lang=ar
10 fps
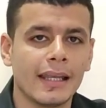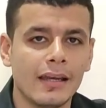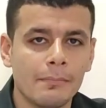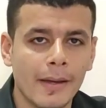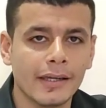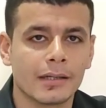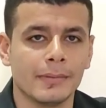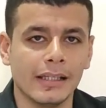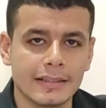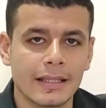خلال البنك
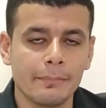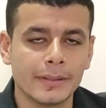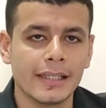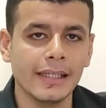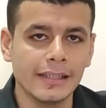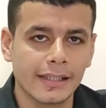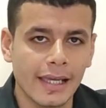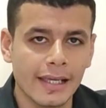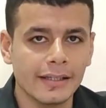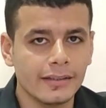من الحساب بتاعي
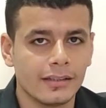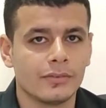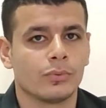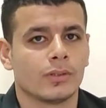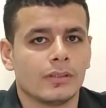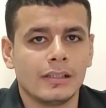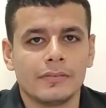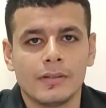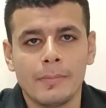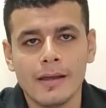الجاري اللي في,
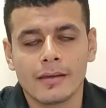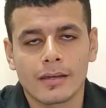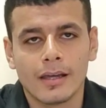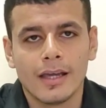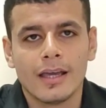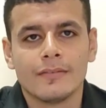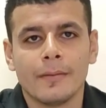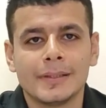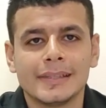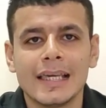اللي في البنك
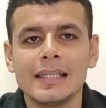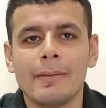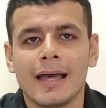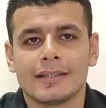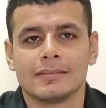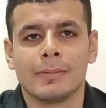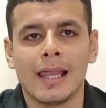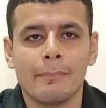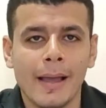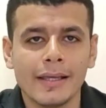فبالتالي بقى بقى
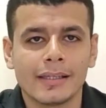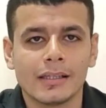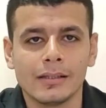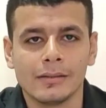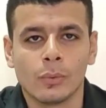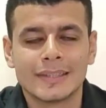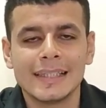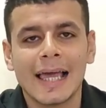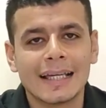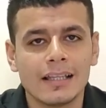البنك
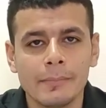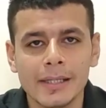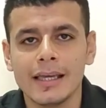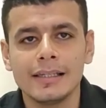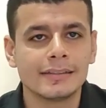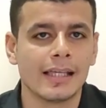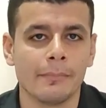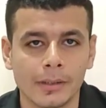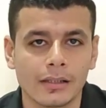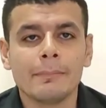وسيله خدميه
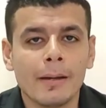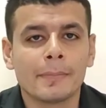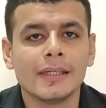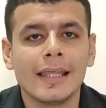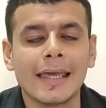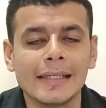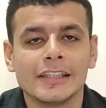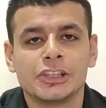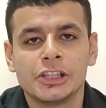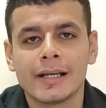للتامين يبقى بكده
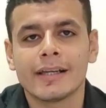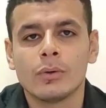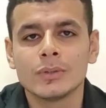ان الشركه